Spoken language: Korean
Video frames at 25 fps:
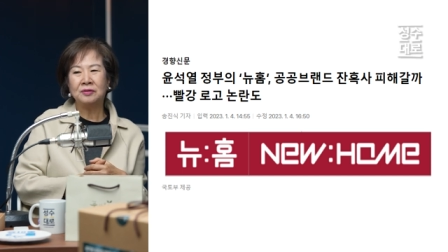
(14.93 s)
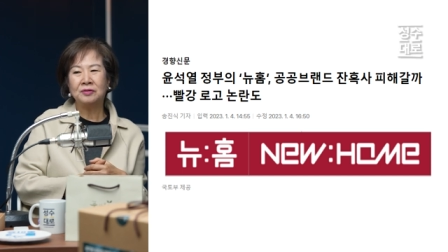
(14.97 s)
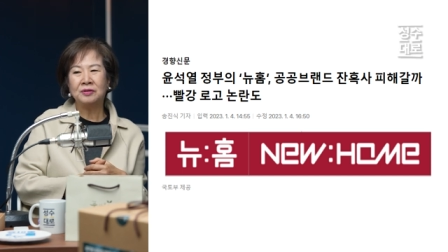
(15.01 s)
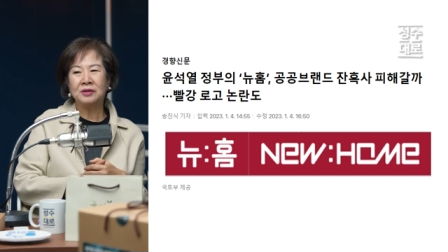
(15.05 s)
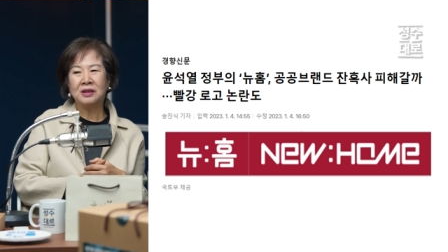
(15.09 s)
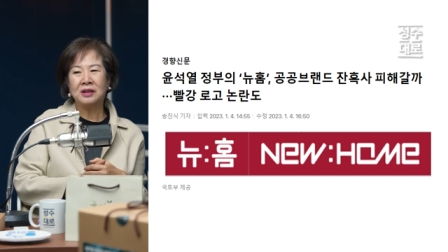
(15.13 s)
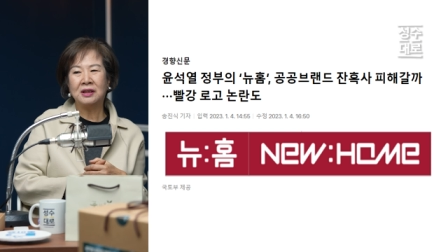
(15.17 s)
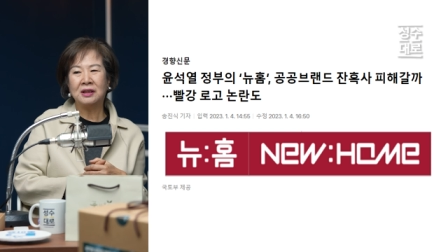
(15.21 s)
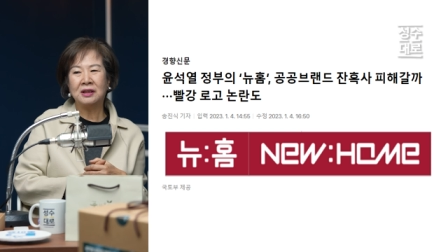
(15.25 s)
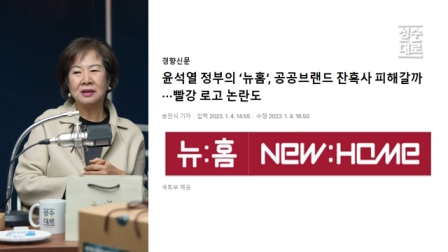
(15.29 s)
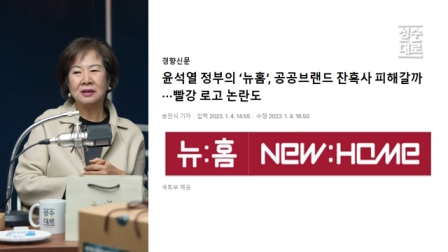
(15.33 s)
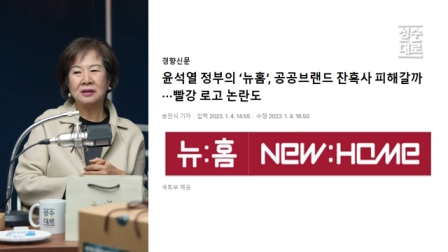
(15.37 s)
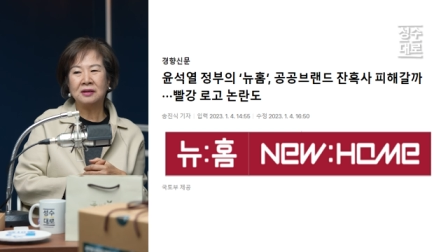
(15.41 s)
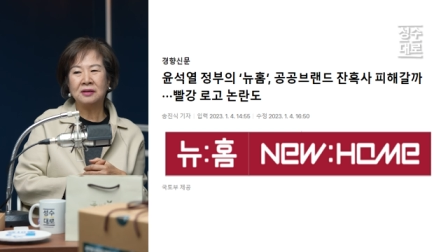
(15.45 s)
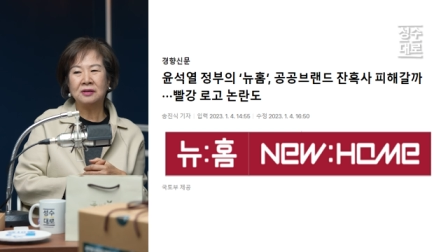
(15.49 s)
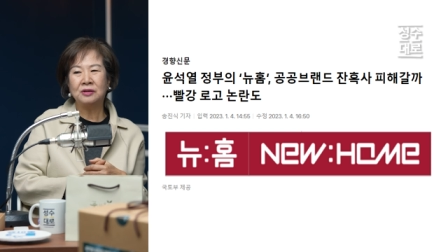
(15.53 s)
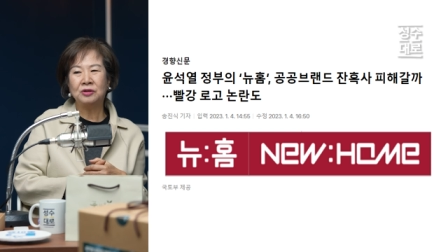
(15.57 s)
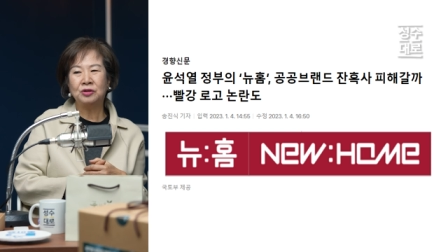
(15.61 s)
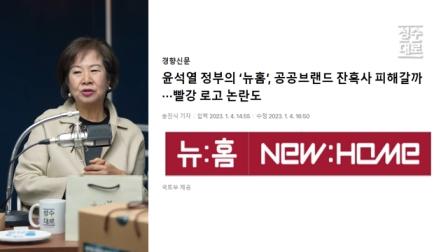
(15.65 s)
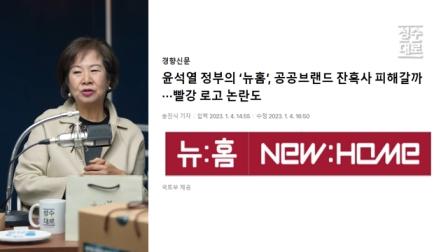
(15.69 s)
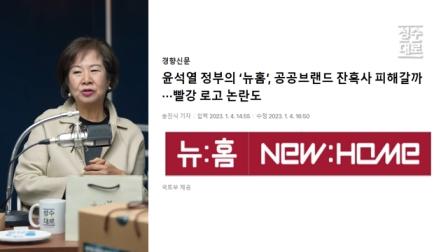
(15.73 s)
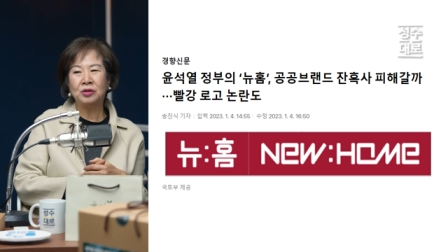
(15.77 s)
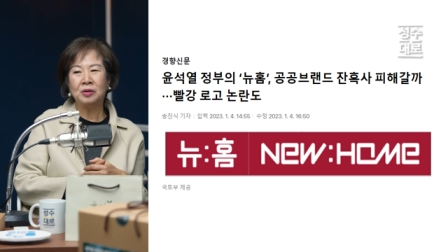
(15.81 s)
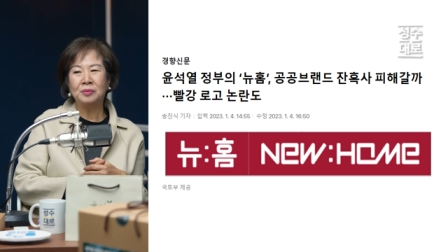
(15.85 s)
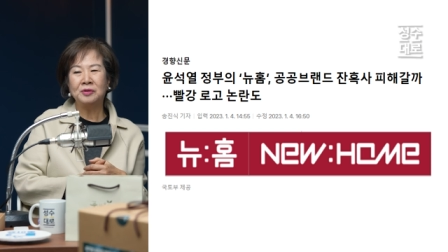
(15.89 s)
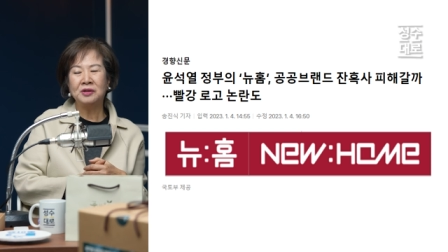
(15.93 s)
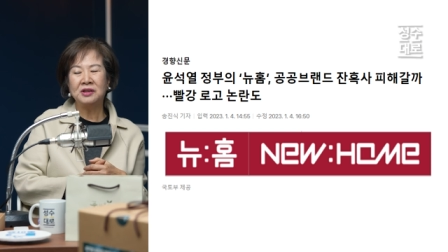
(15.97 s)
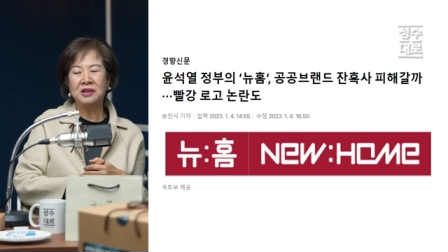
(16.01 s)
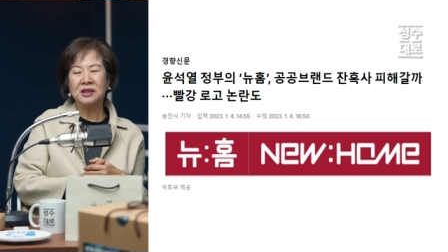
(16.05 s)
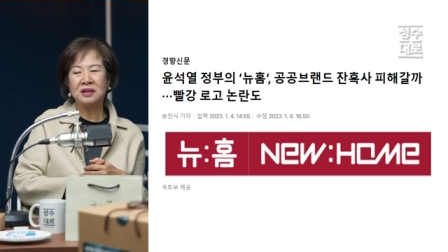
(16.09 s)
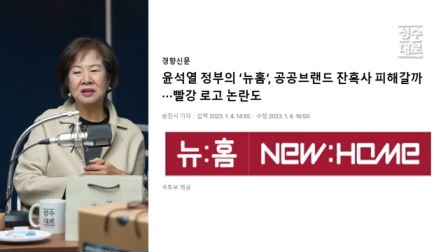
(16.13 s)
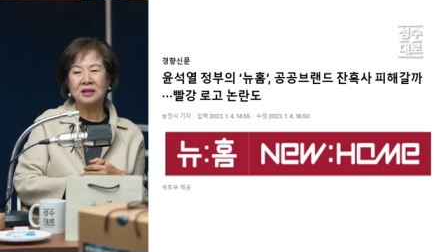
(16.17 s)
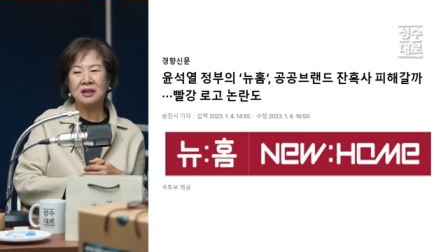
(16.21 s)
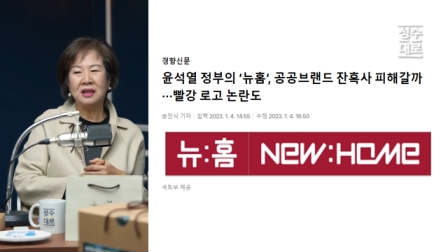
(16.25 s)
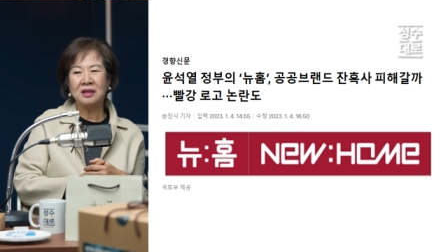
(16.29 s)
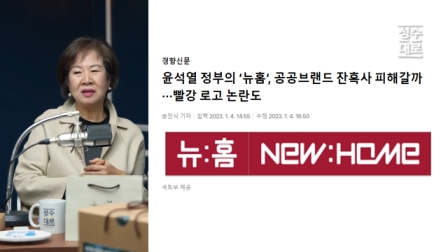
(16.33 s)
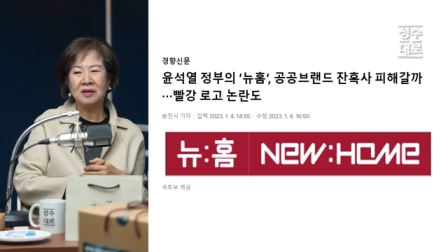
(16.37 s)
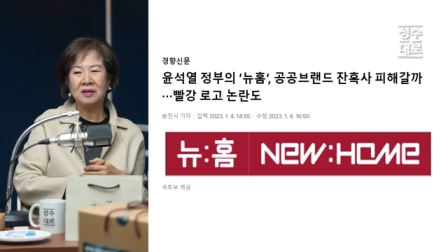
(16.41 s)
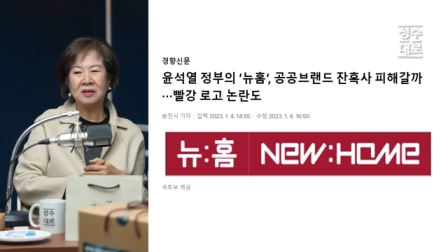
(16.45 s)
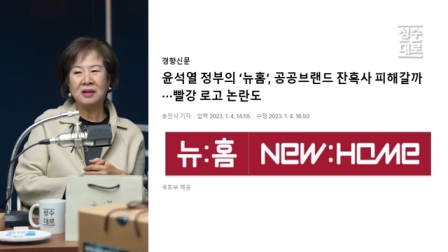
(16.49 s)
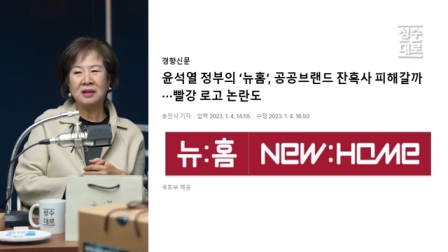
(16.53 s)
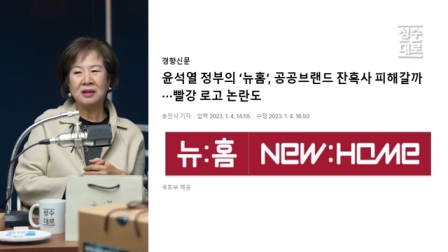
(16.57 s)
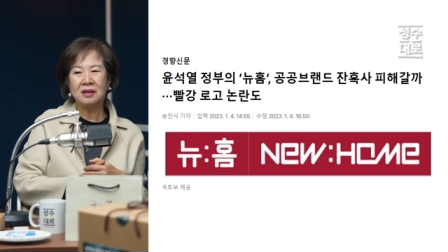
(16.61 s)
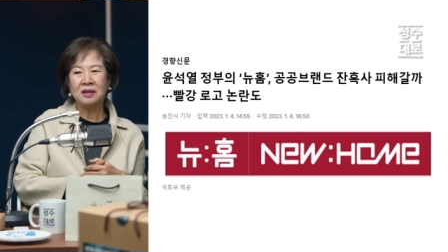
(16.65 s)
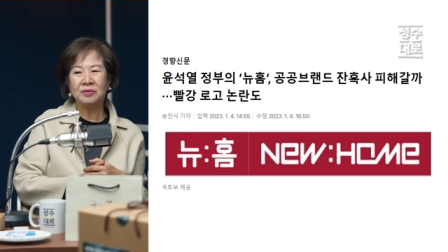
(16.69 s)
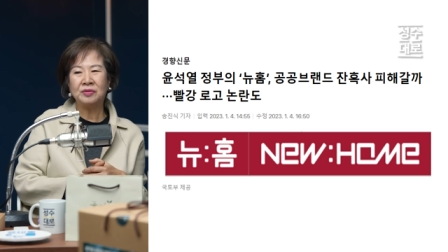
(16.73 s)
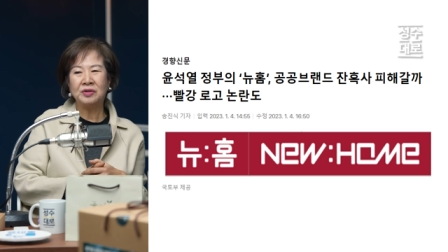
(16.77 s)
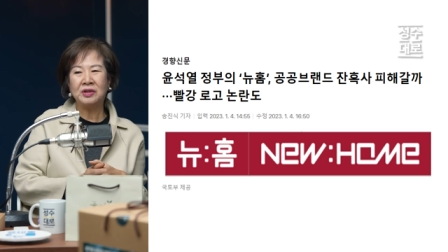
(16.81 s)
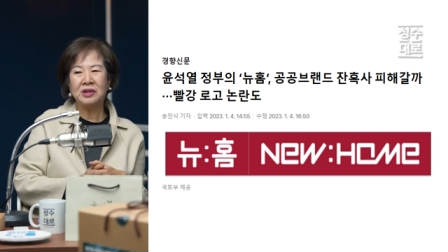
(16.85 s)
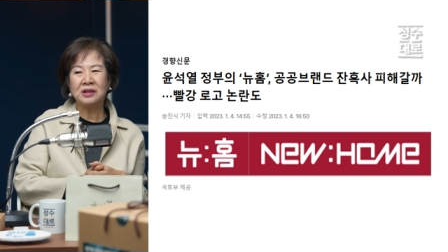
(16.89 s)
우리가 그 주거 문제를
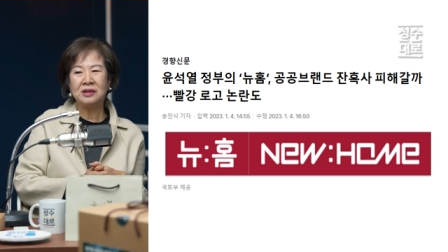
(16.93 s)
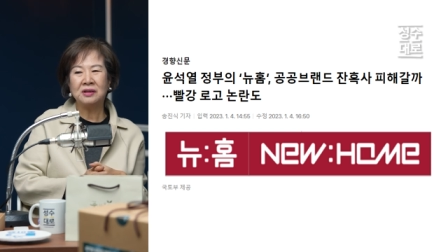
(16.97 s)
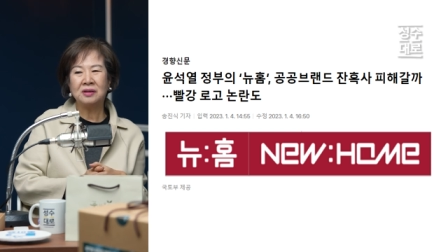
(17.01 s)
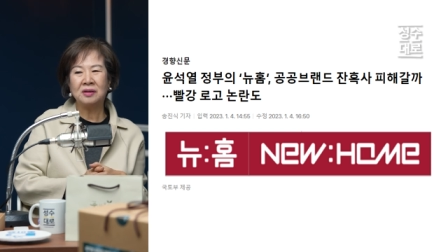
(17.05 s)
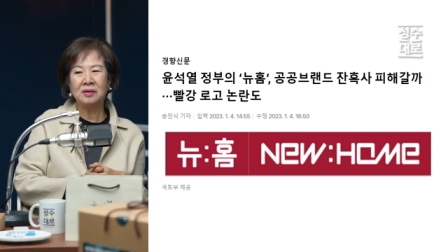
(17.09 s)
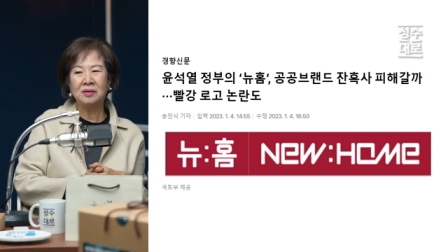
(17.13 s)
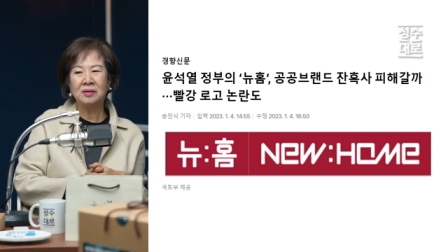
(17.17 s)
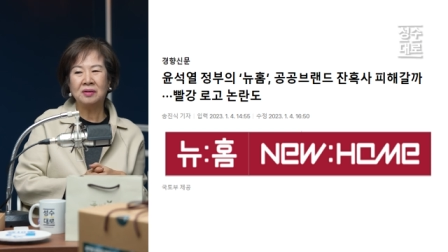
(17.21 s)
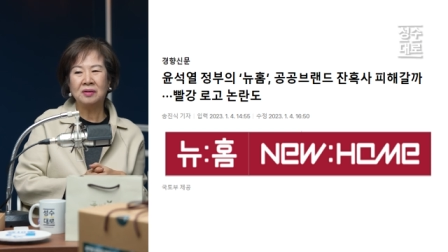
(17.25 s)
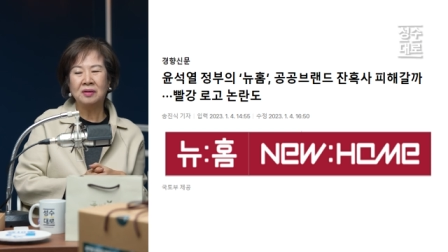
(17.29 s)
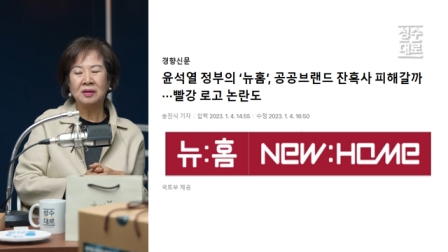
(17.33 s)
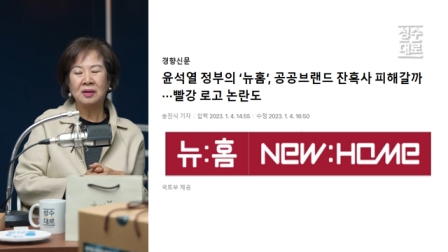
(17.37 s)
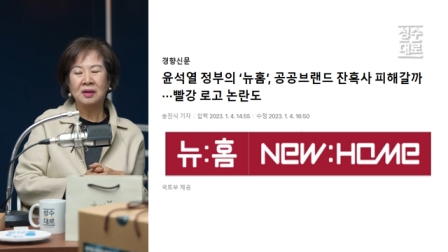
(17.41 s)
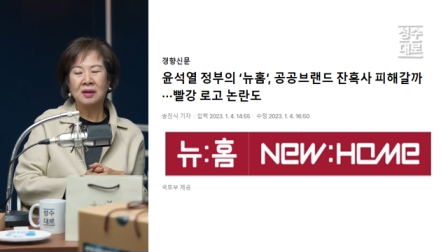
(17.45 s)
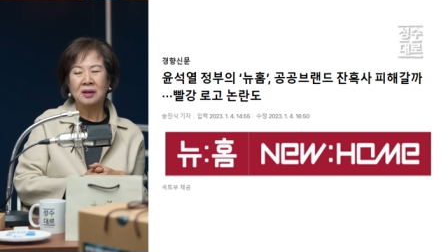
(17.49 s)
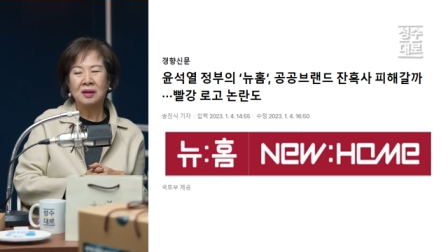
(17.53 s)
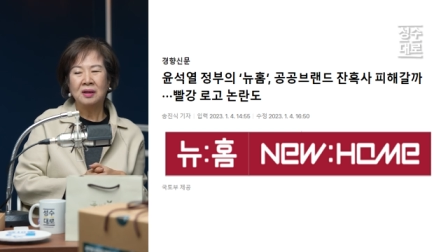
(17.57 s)
해결하기 위해서